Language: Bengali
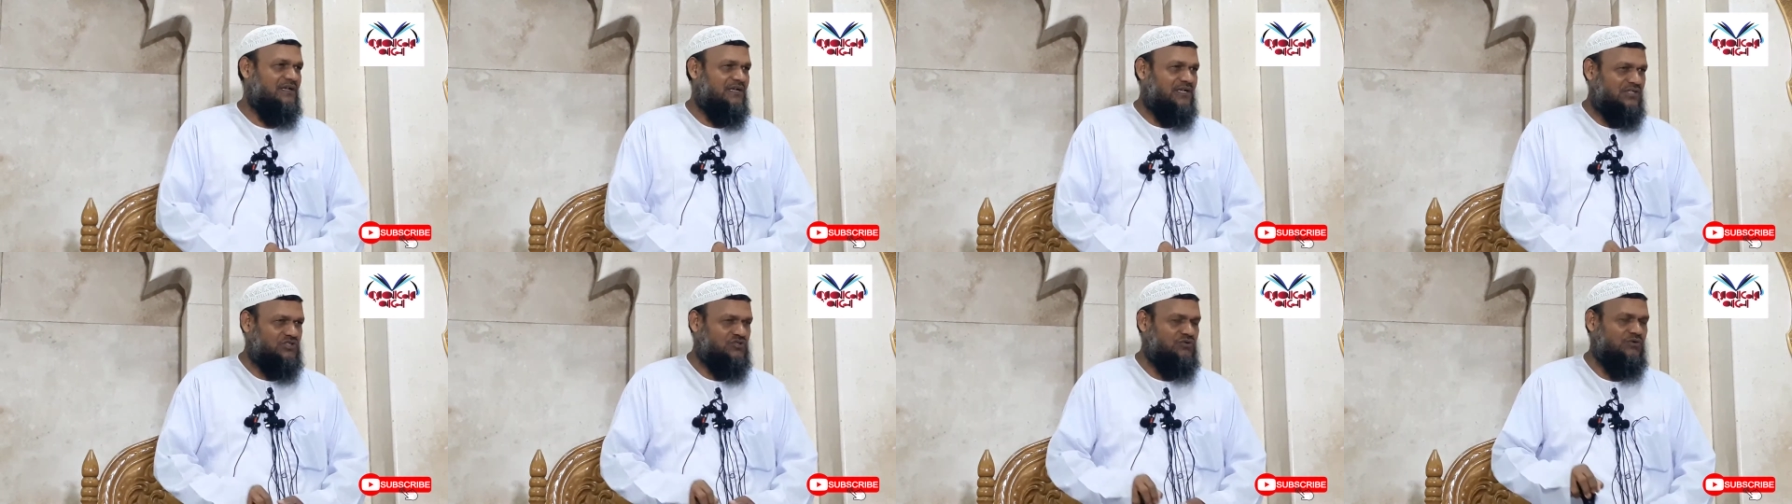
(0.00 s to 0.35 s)

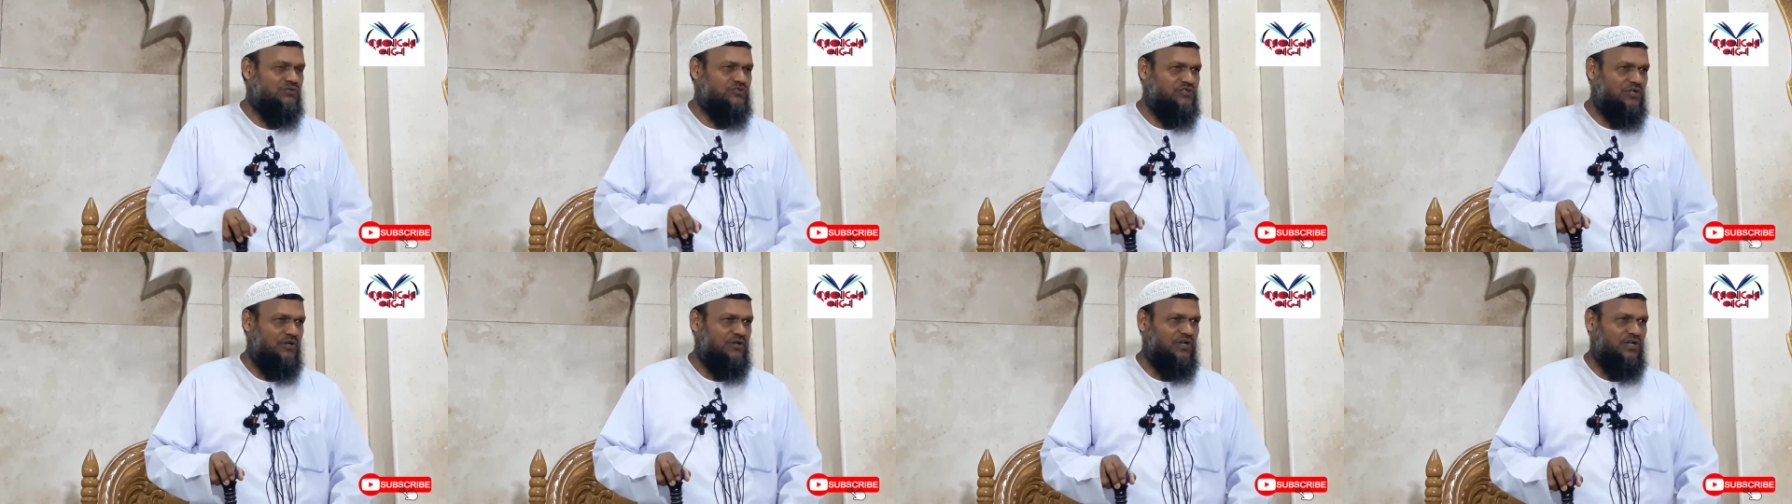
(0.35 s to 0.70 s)
রাসুল
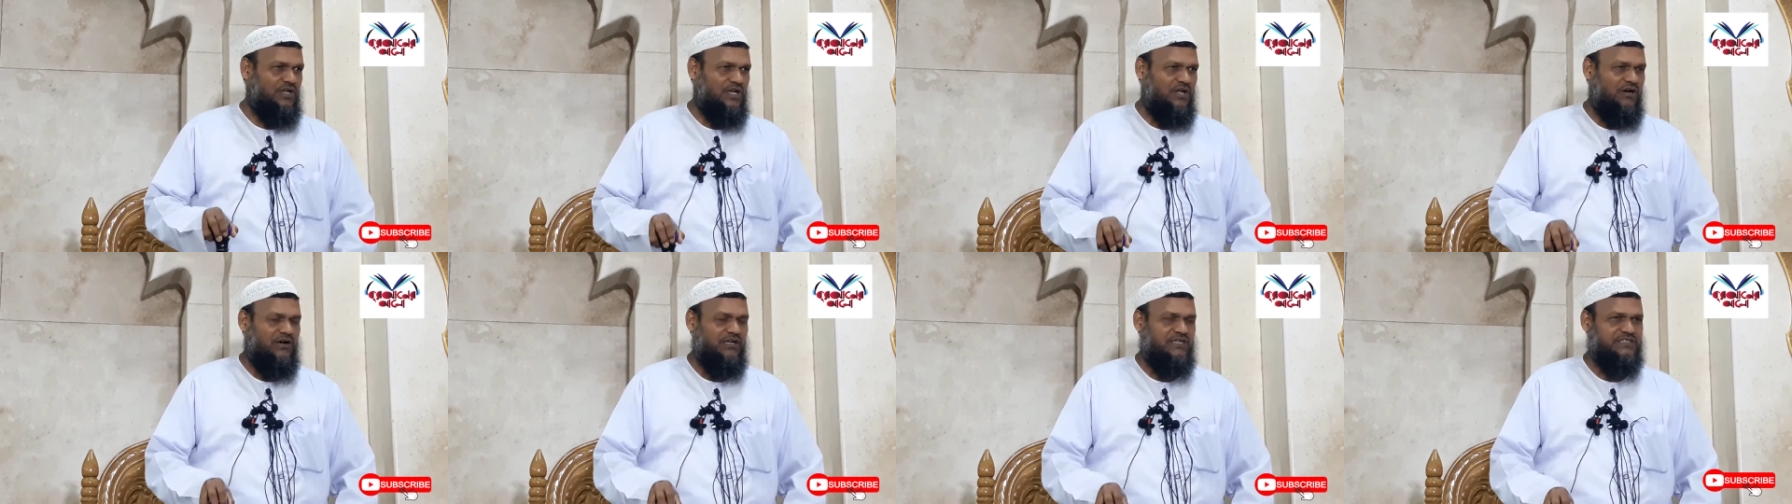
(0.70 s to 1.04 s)

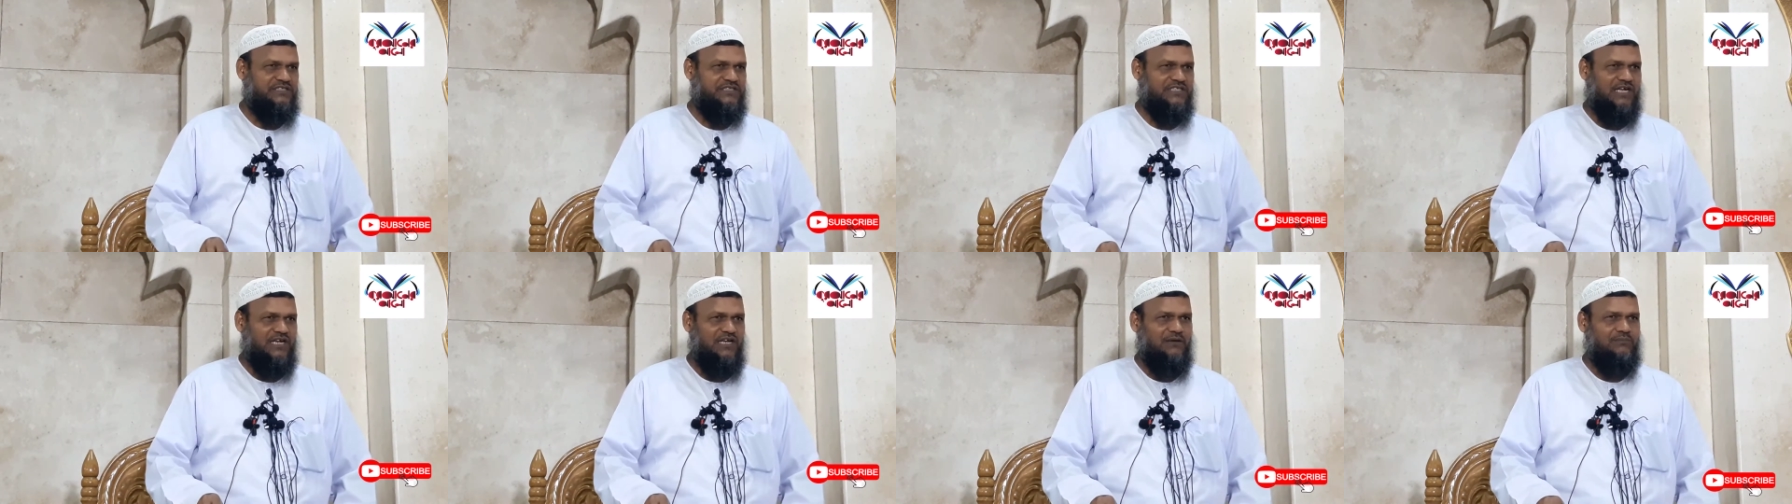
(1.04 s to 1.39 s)
সাল্লাহ আলি
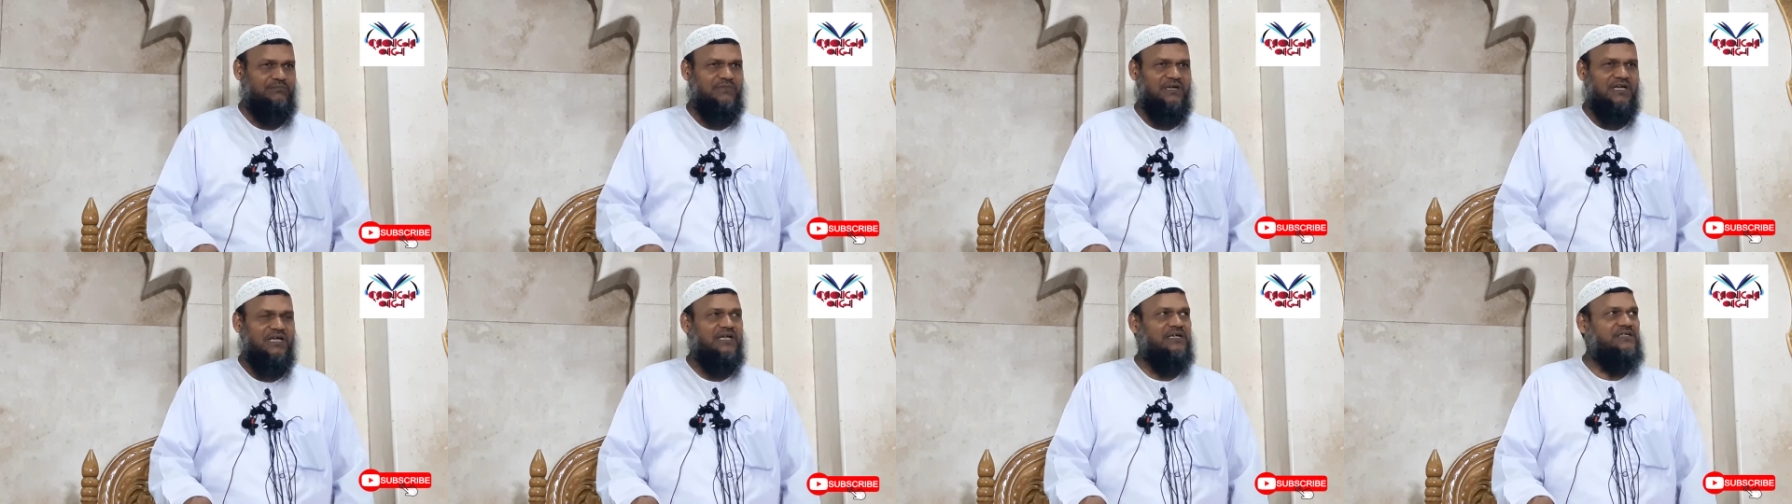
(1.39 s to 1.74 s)
সাল্লাম
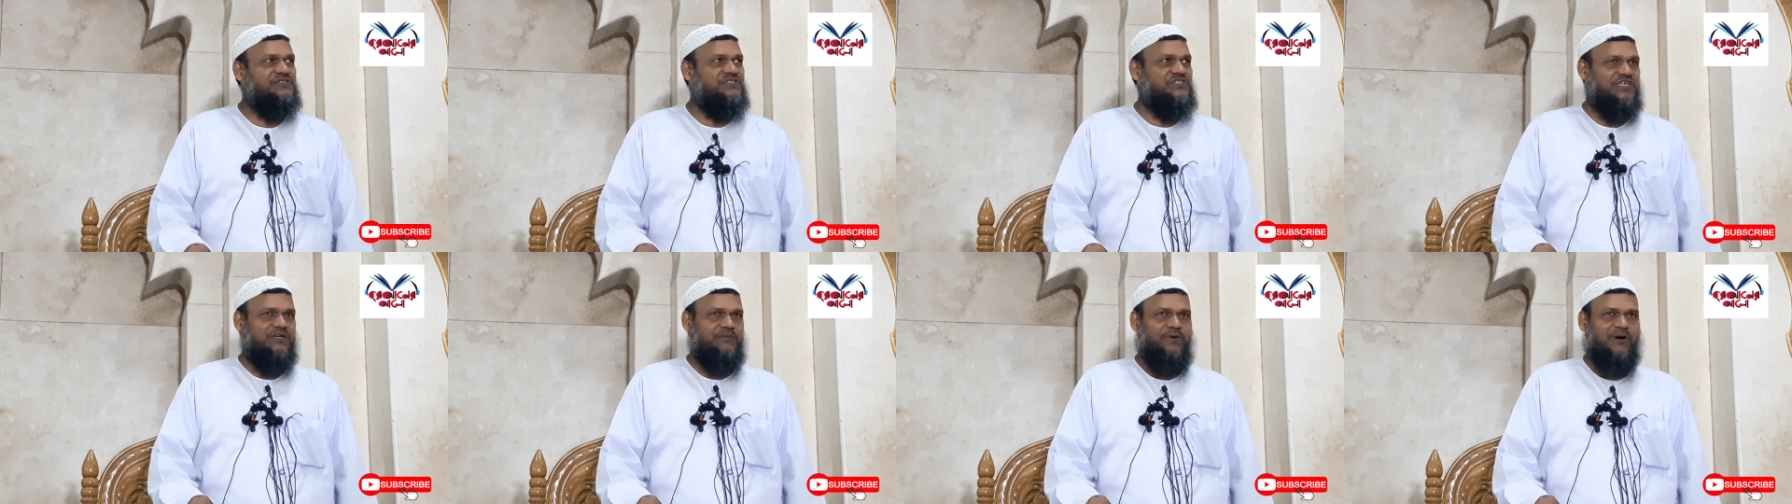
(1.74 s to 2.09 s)

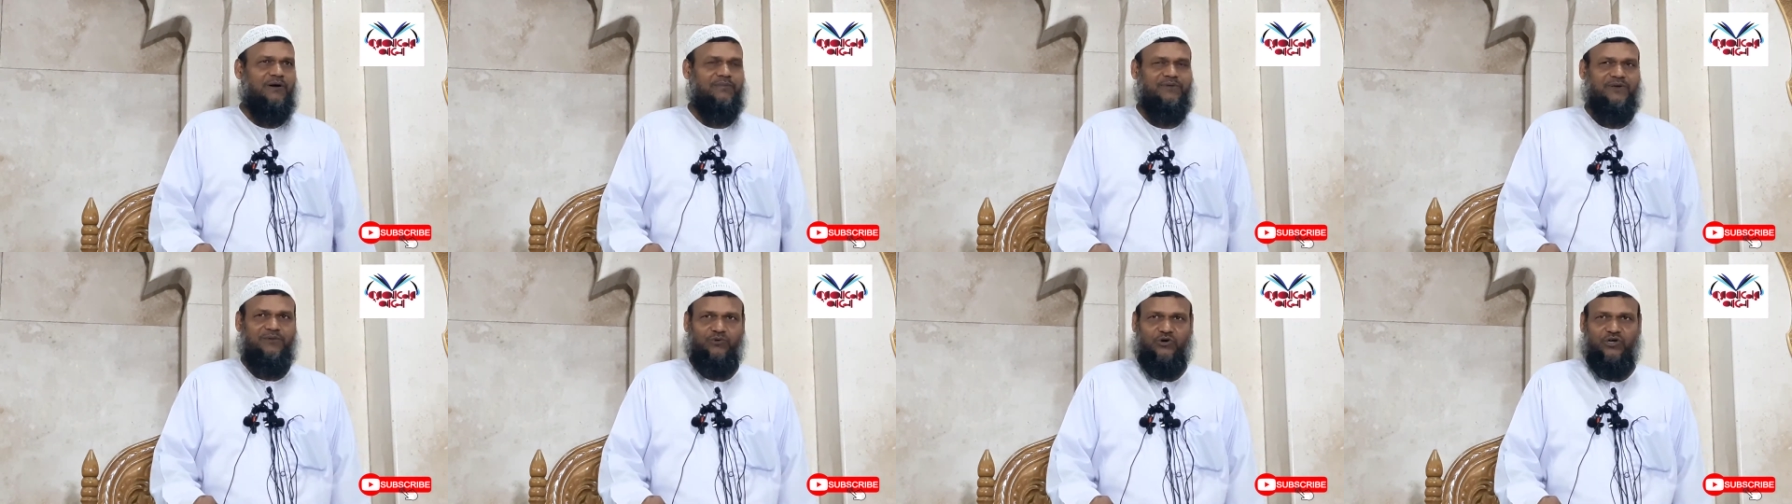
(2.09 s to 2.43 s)

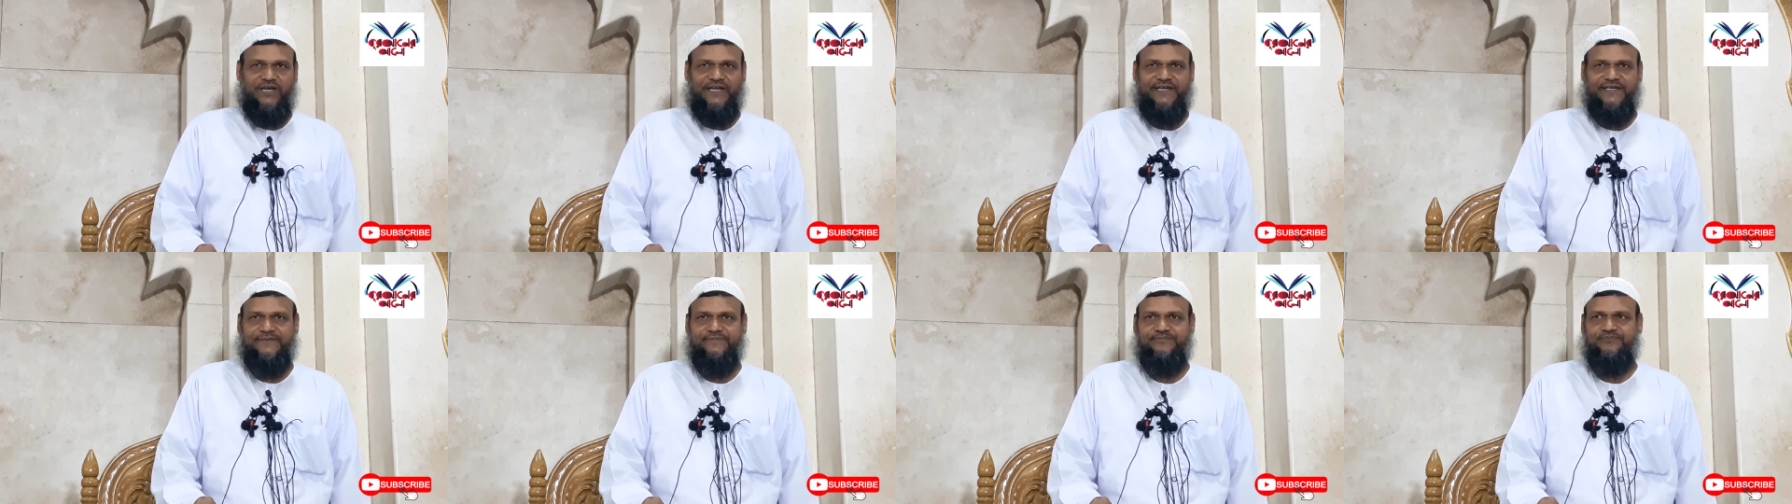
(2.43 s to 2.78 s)
যেভাবে
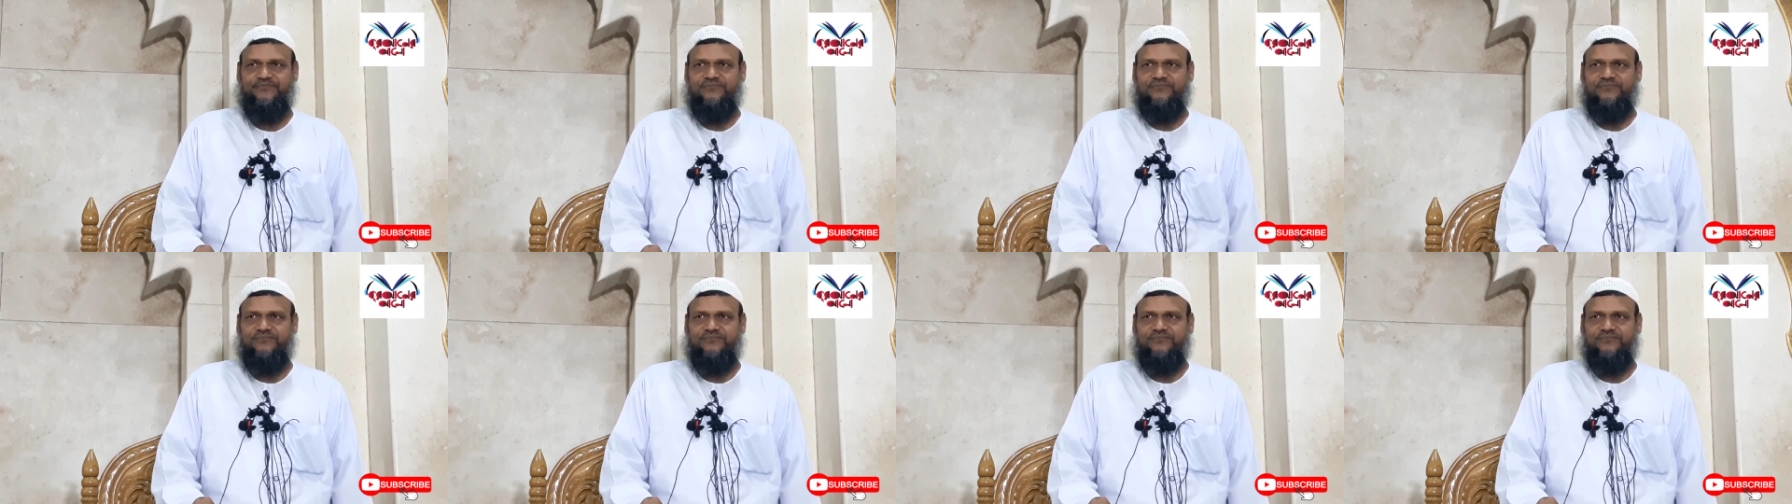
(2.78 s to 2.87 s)
বলেন